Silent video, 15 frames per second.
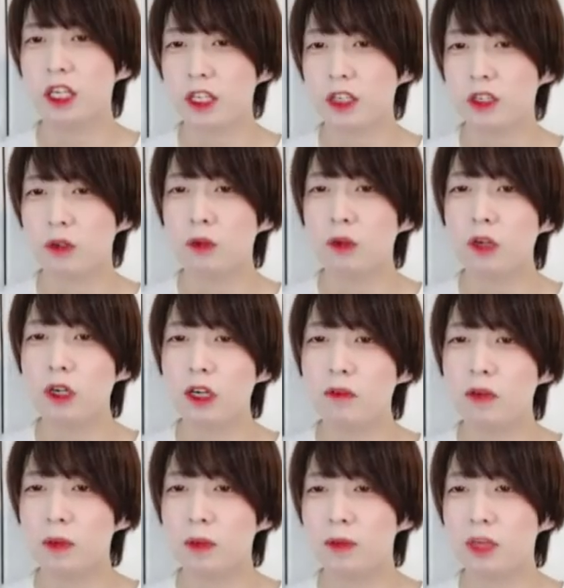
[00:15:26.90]
はい、ここから
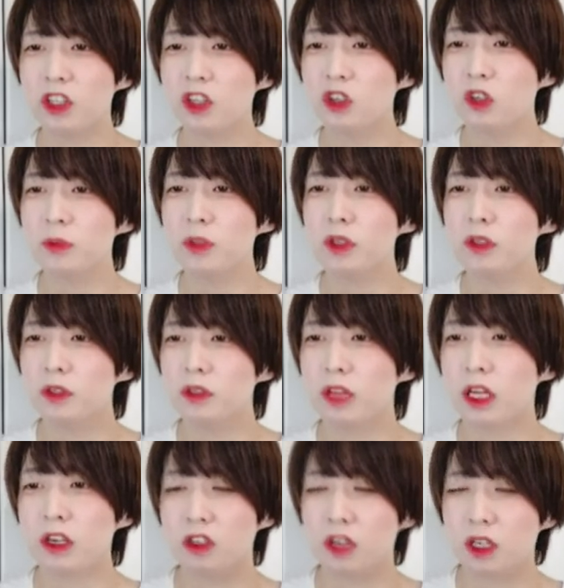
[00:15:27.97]
はプラットフォームごとの
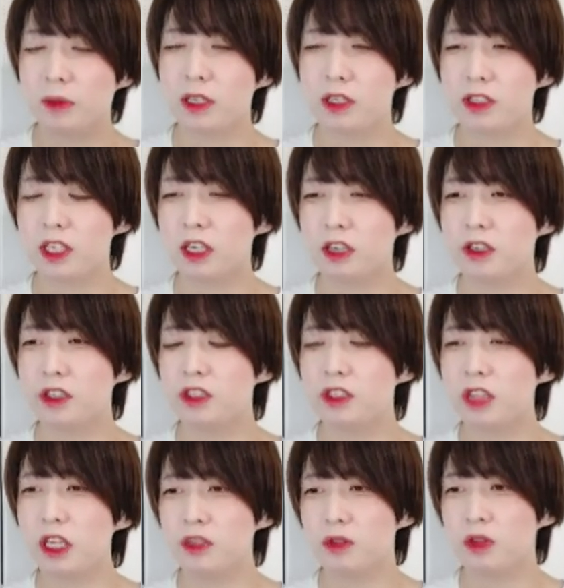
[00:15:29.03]
対応デバイス比較につい
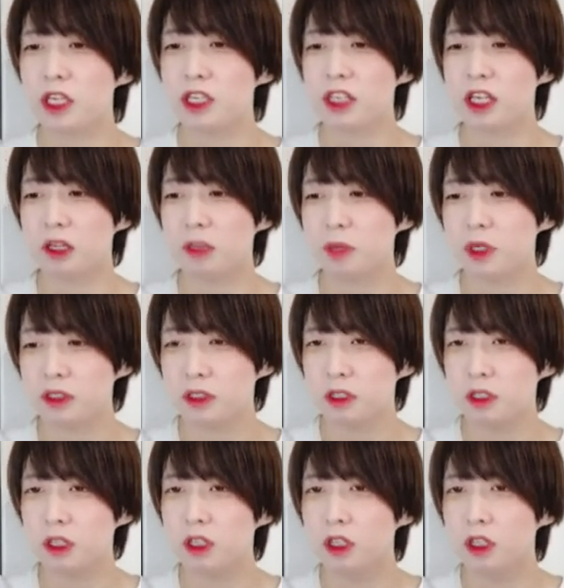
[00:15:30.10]
て紹介していきます。